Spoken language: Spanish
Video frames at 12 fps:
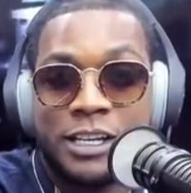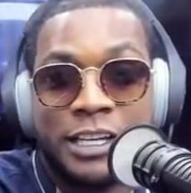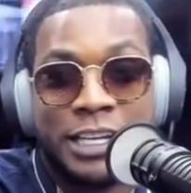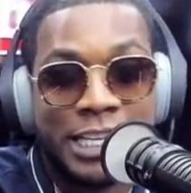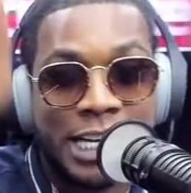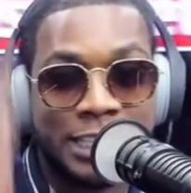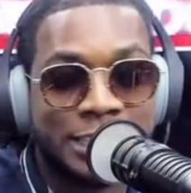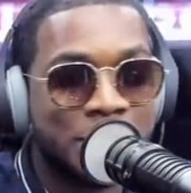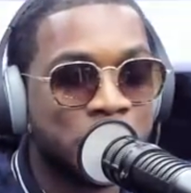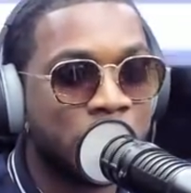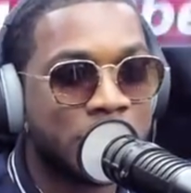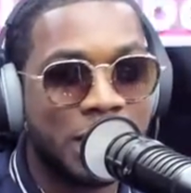Y ya
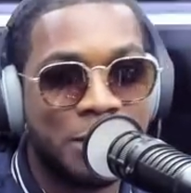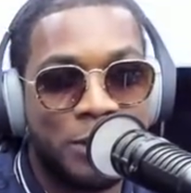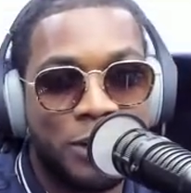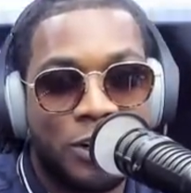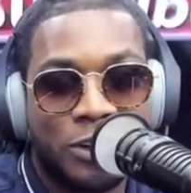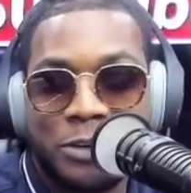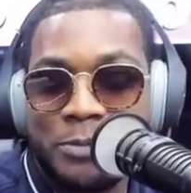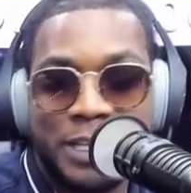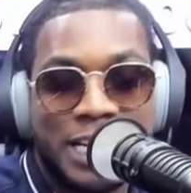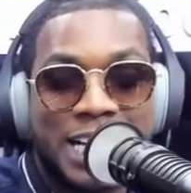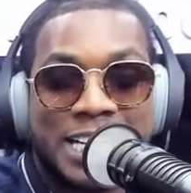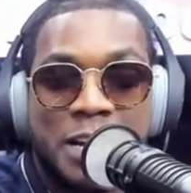hicimos el Remy, loco. Y
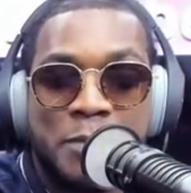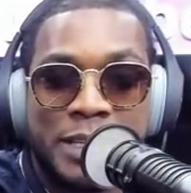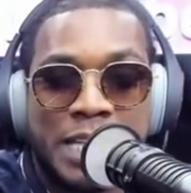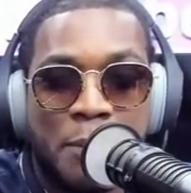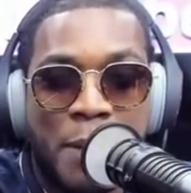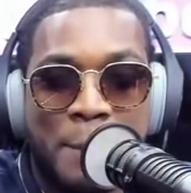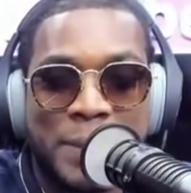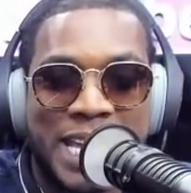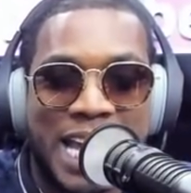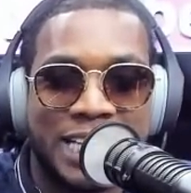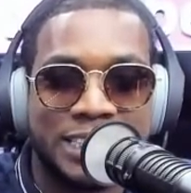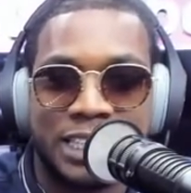mire, el Remy está más
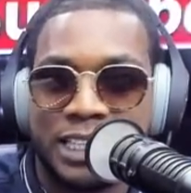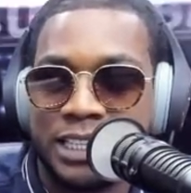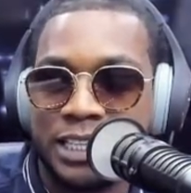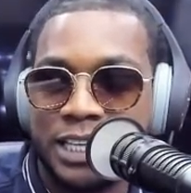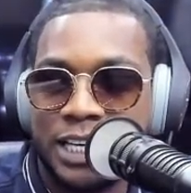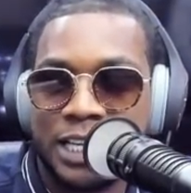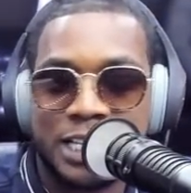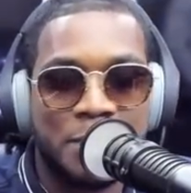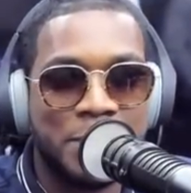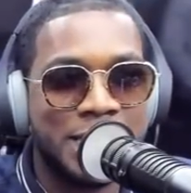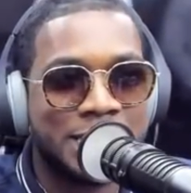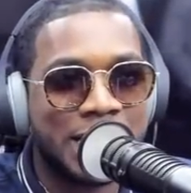picante. el
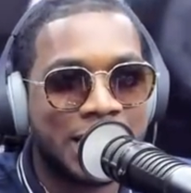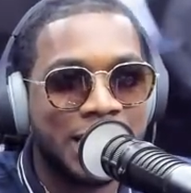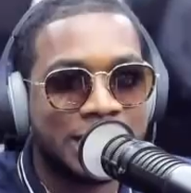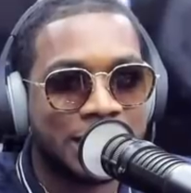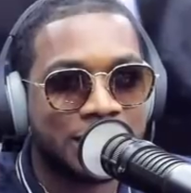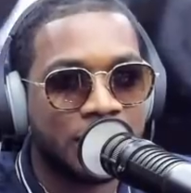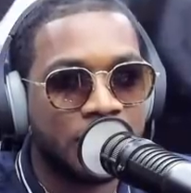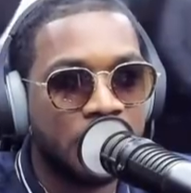Remy dice, quítate.